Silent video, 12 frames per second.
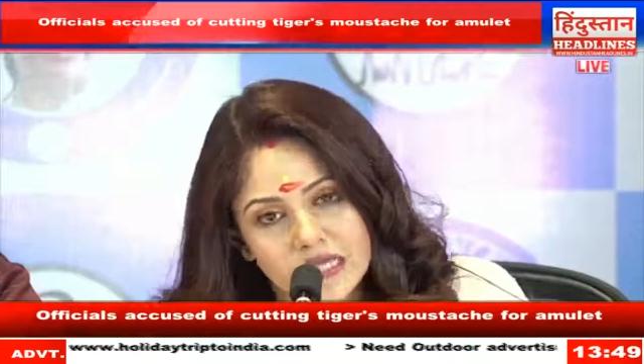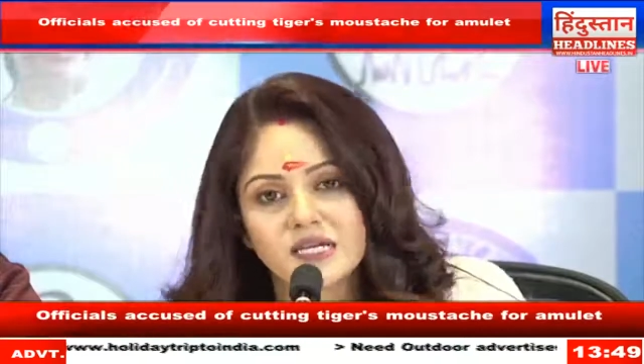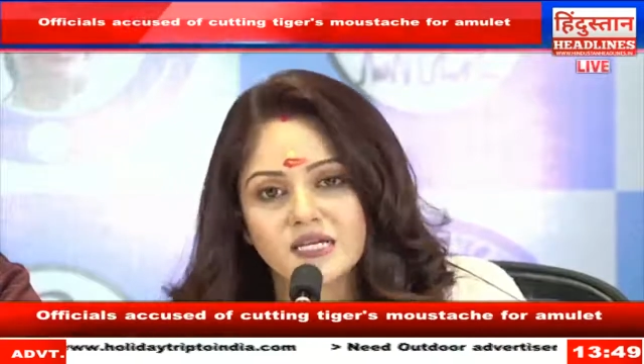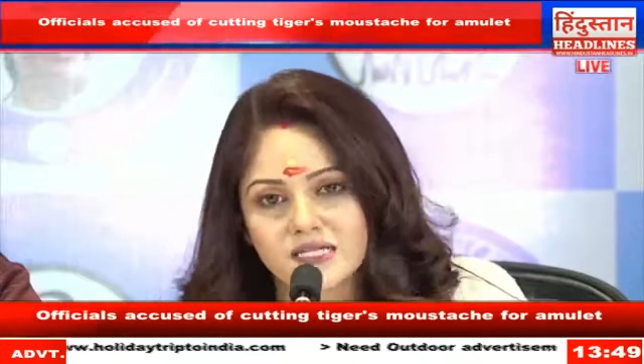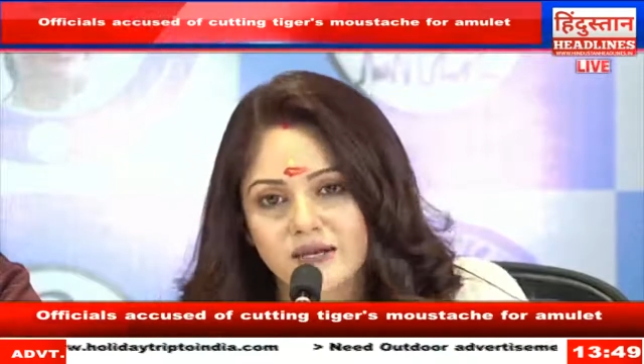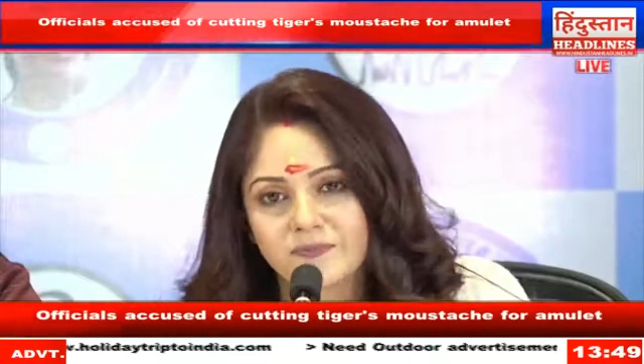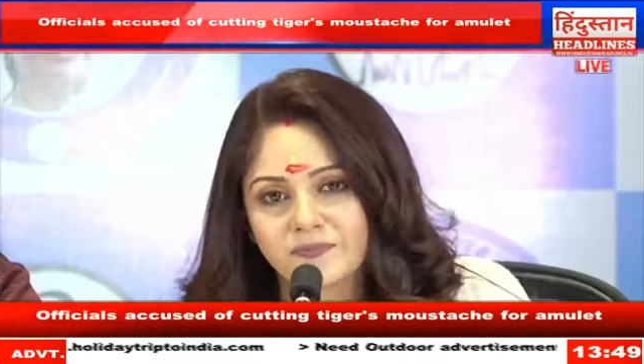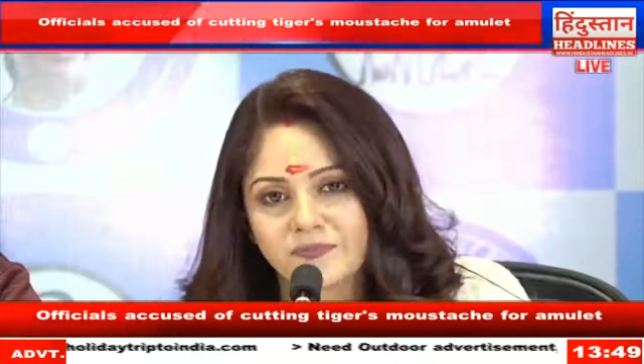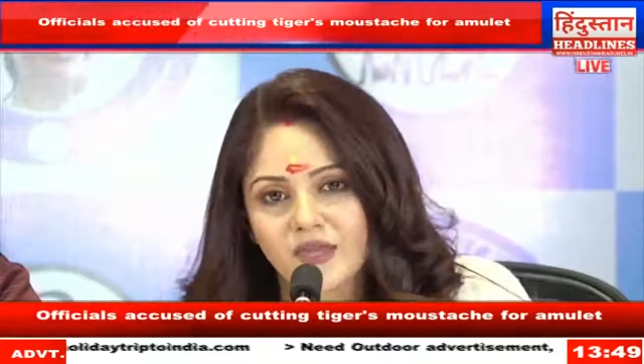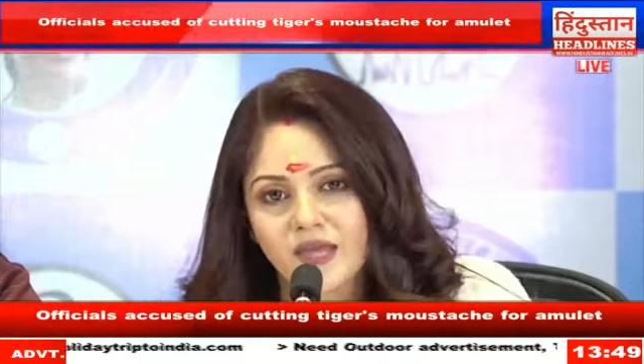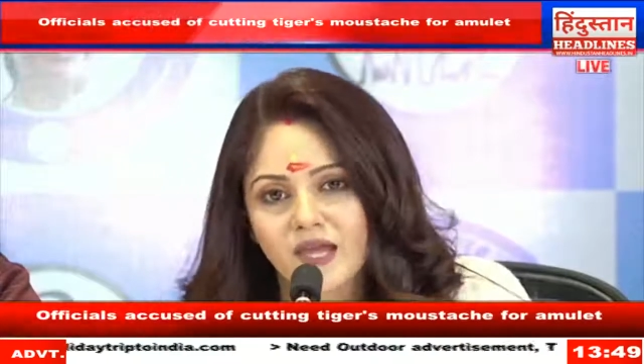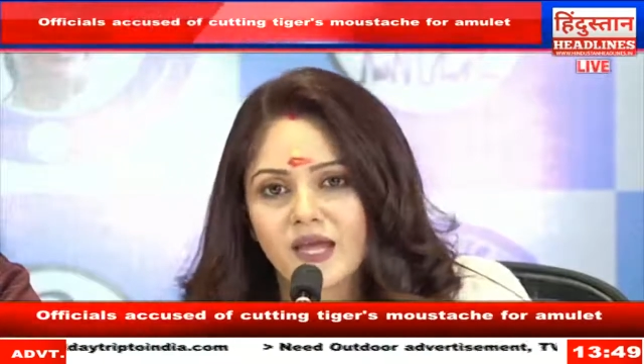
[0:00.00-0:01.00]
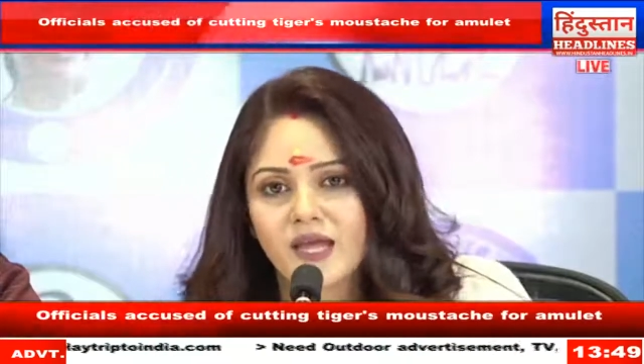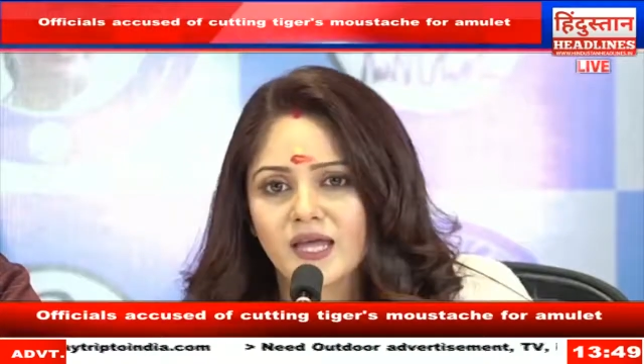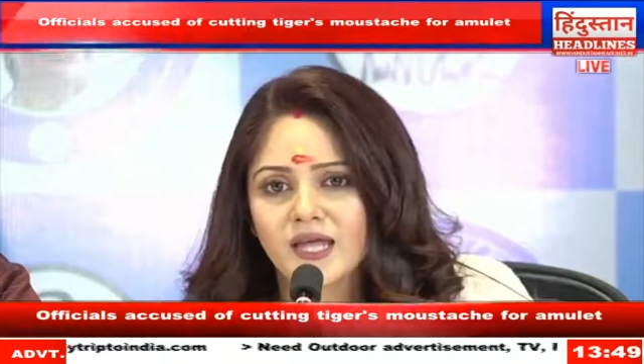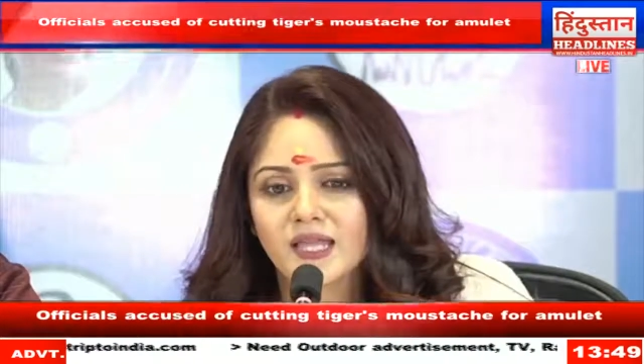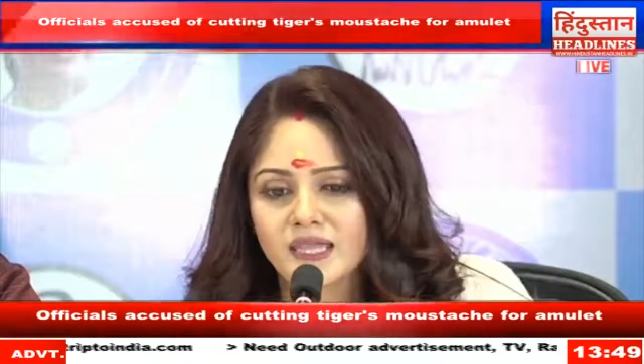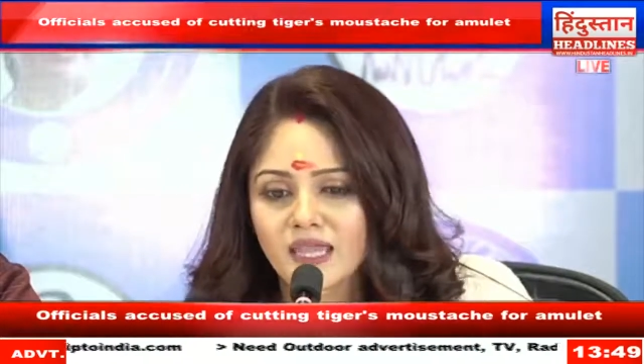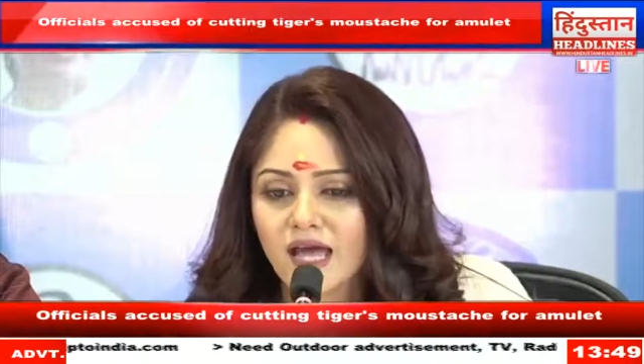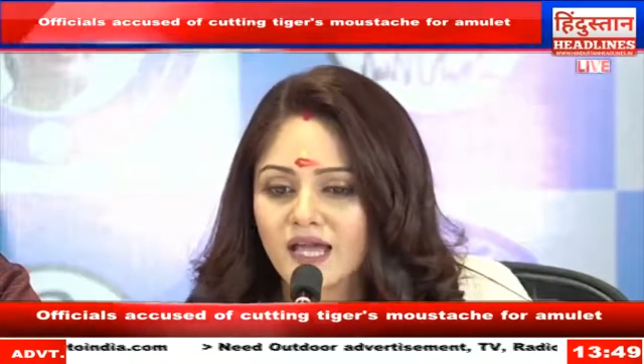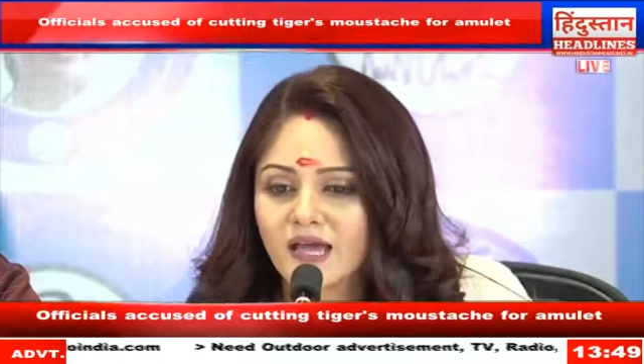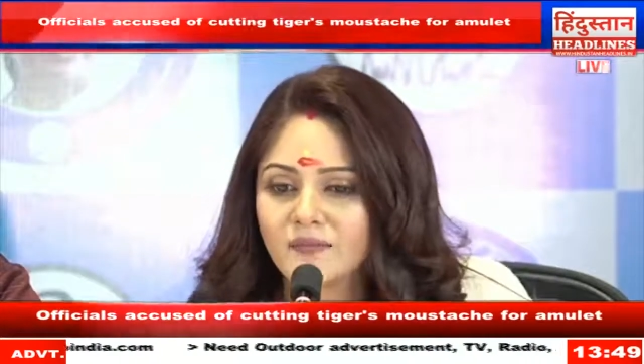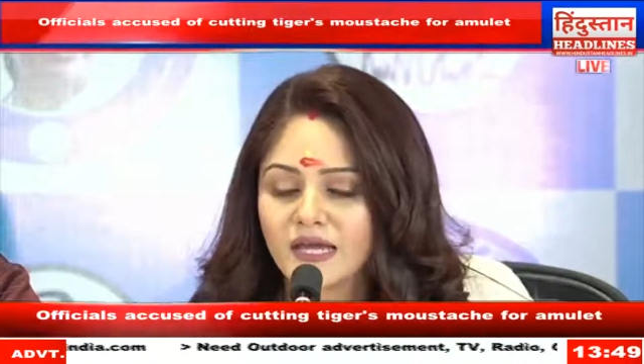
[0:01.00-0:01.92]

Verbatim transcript: স্বামী অর্থাৎ গুনগুনের সৌজন্য